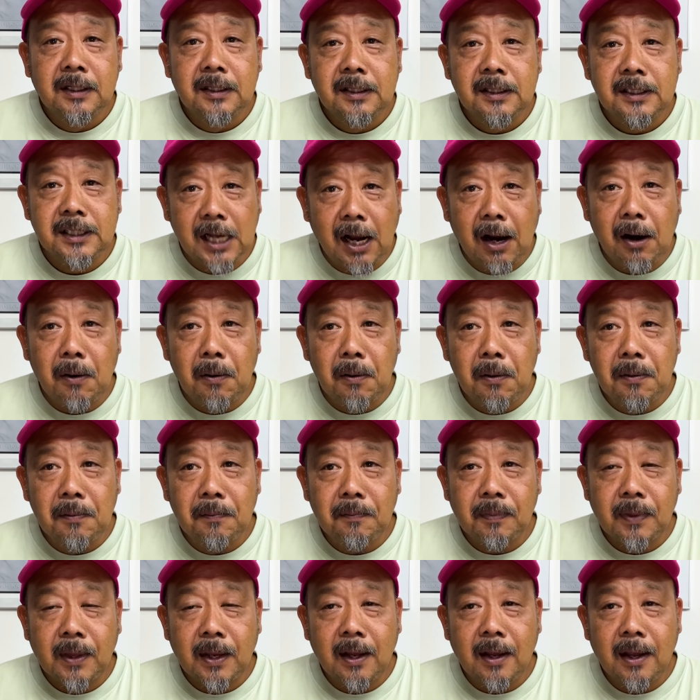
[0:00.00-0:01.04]
竿を、
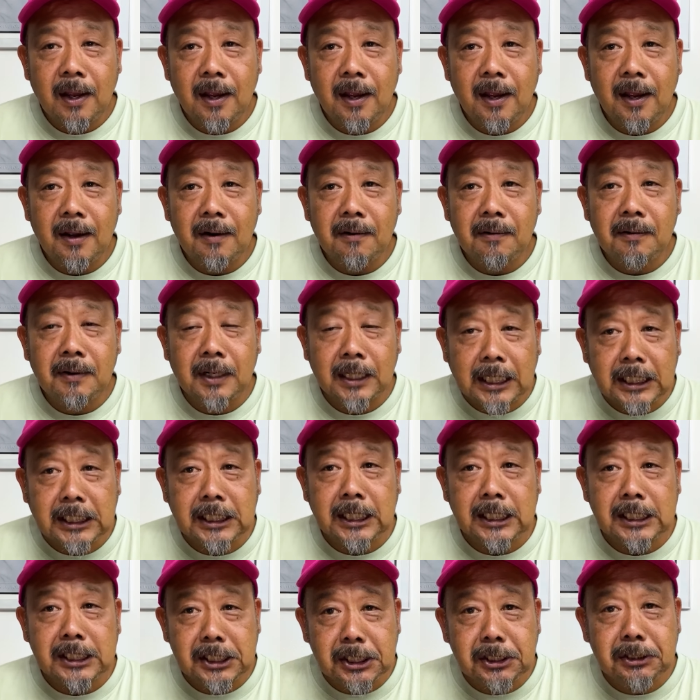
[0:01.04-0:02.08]
えー、私
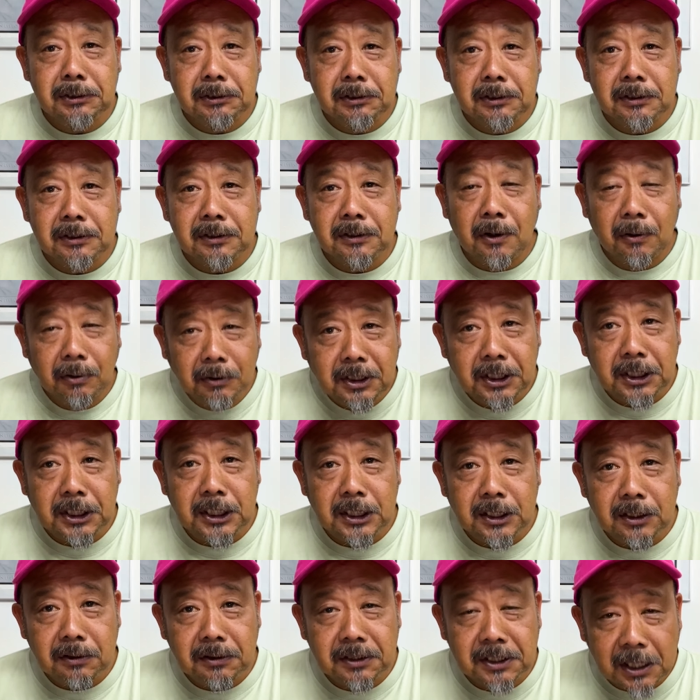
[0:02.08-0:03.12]
が作る渾
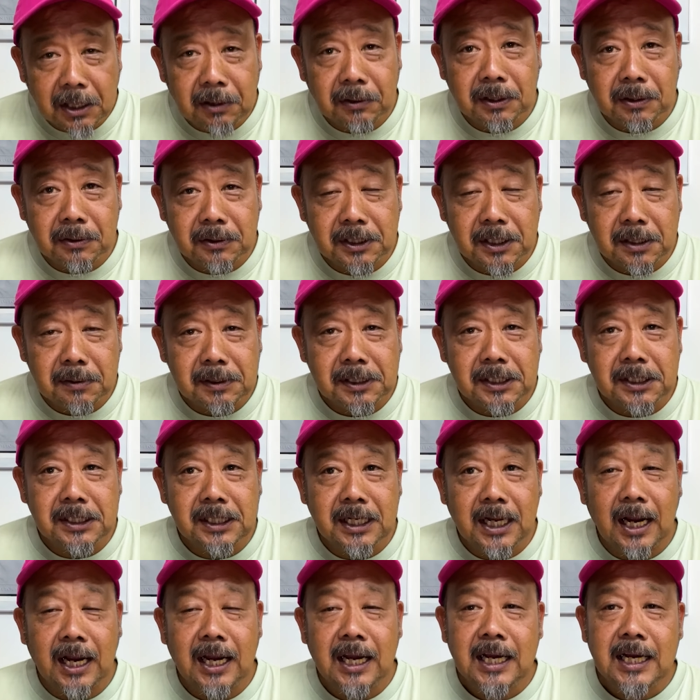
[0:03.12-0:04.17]
身の竿でございますん
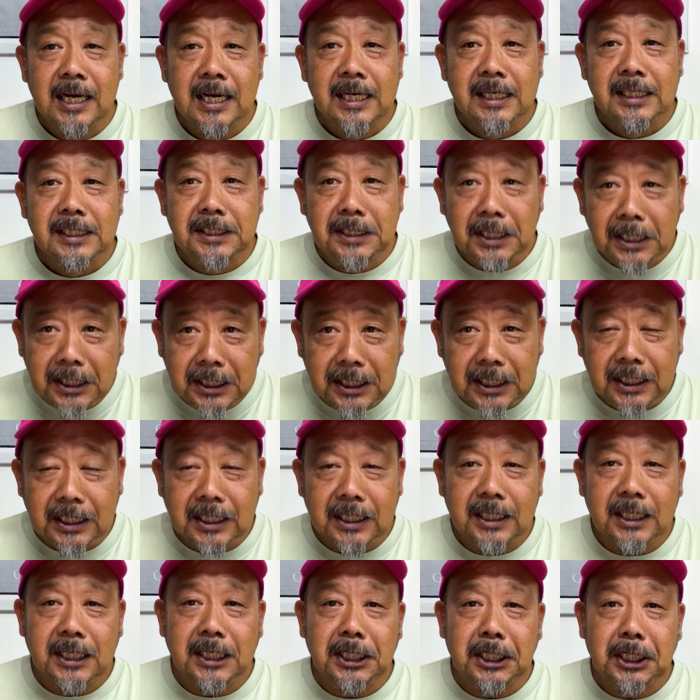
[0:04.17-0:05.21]
で、ぜひ
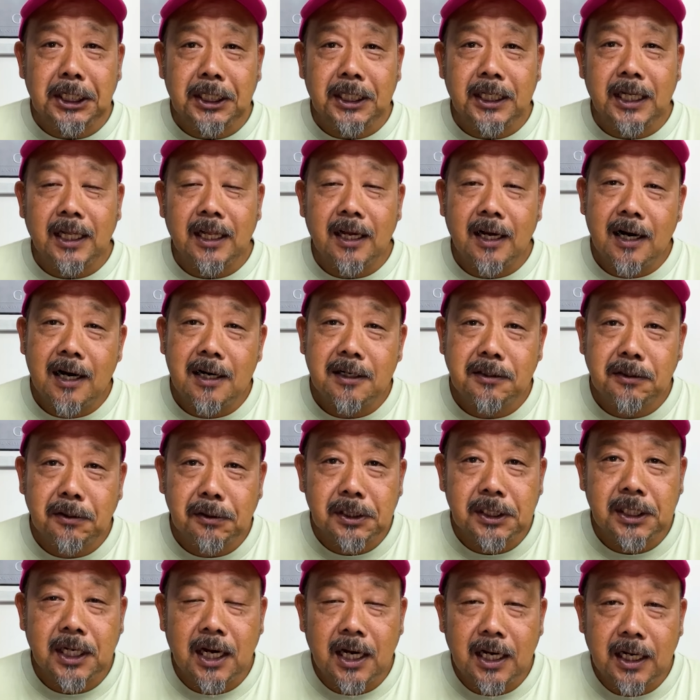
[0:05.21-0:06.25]
気に入って長くお
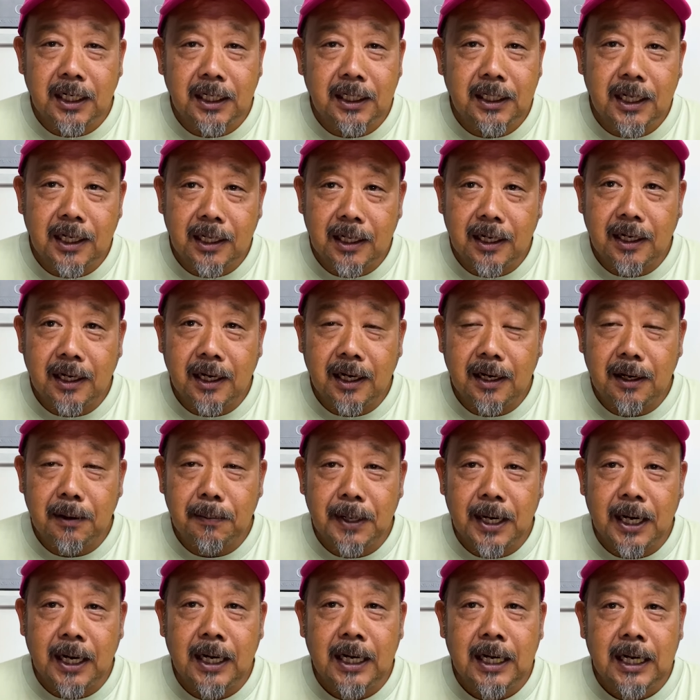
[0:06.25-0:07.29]
使いいただけれ
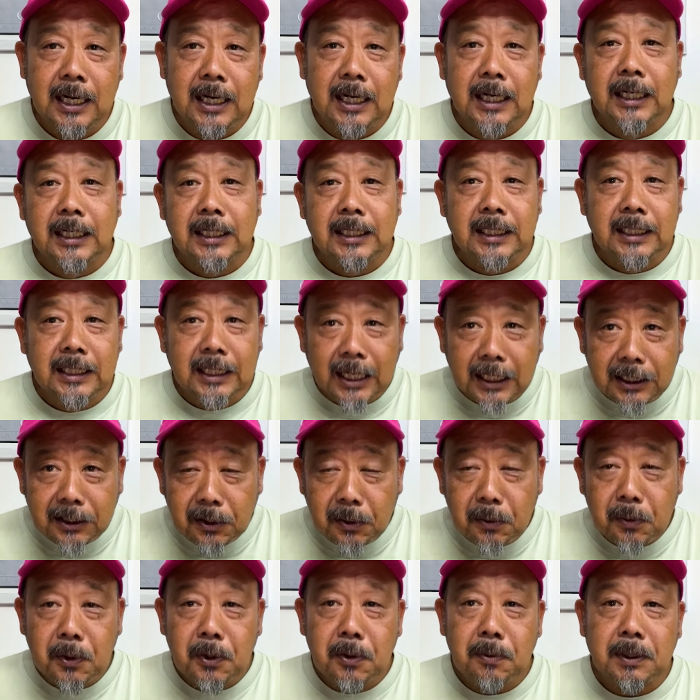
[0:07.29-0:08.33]
ばな
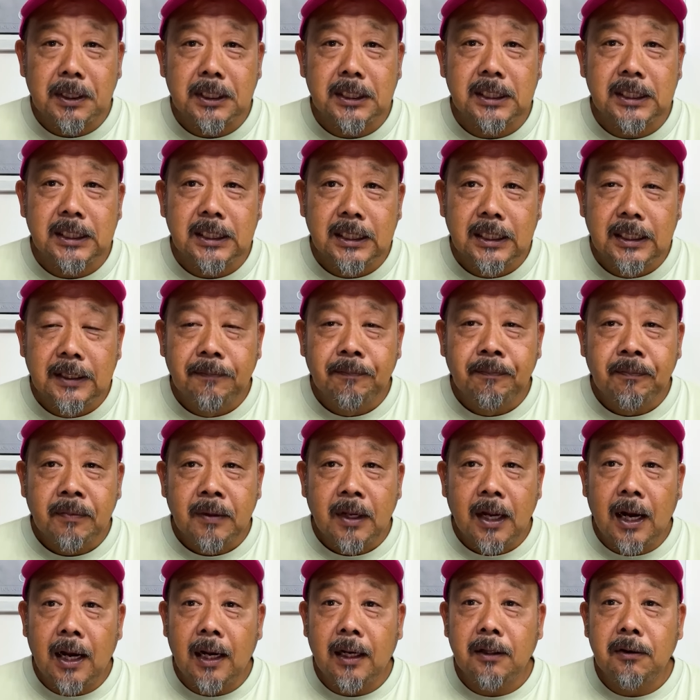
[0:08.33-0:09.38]
と思います。
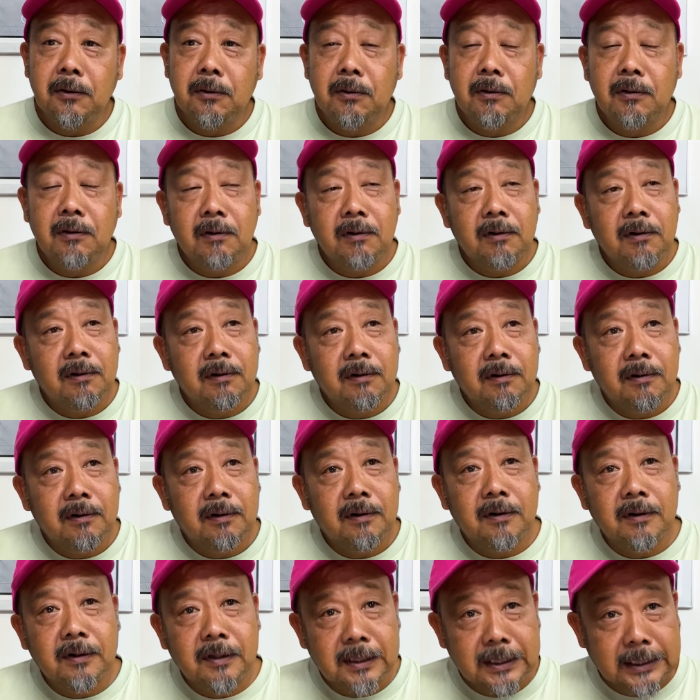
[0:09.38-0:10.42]
あ
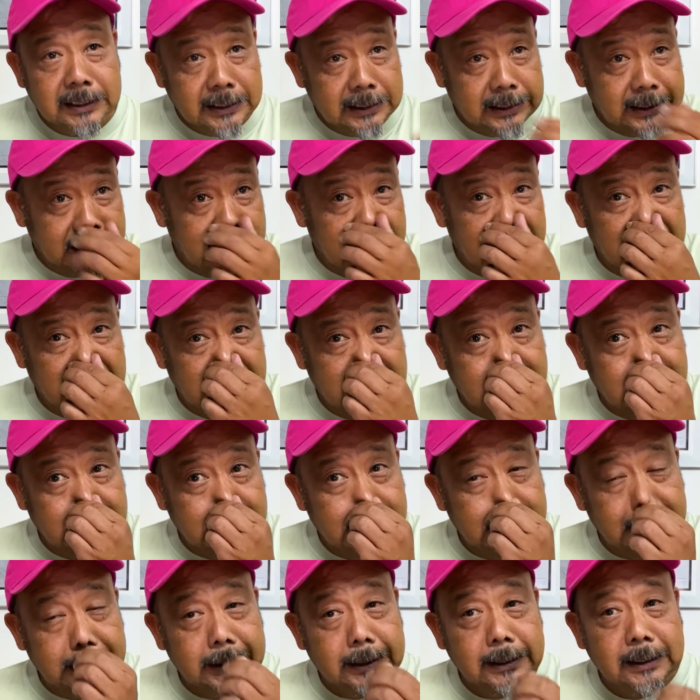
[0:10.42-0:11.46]
のー、
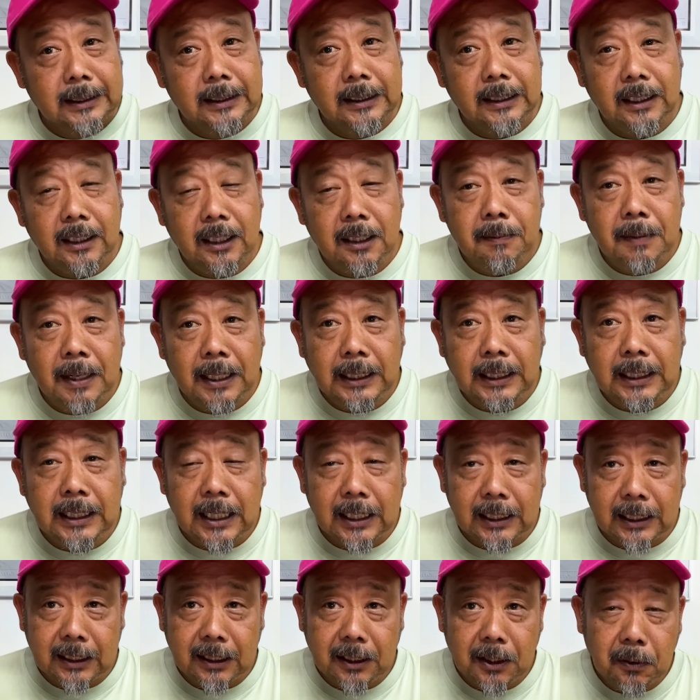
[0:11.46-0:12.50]
今に
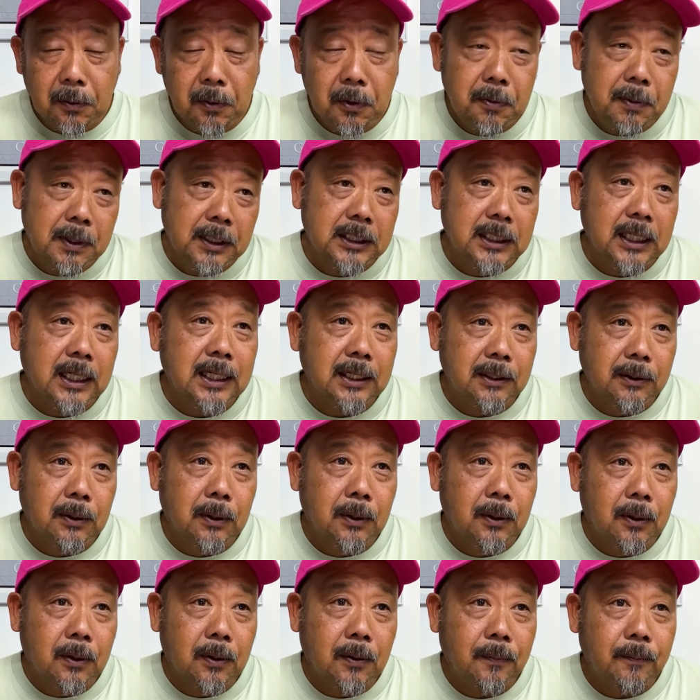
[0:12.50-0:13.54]
なって思いましたけど、
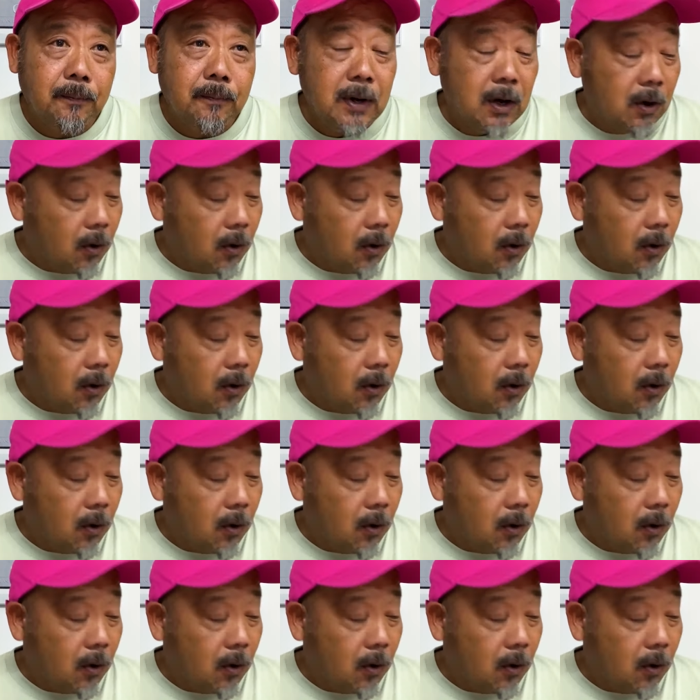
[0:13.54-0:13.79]
ま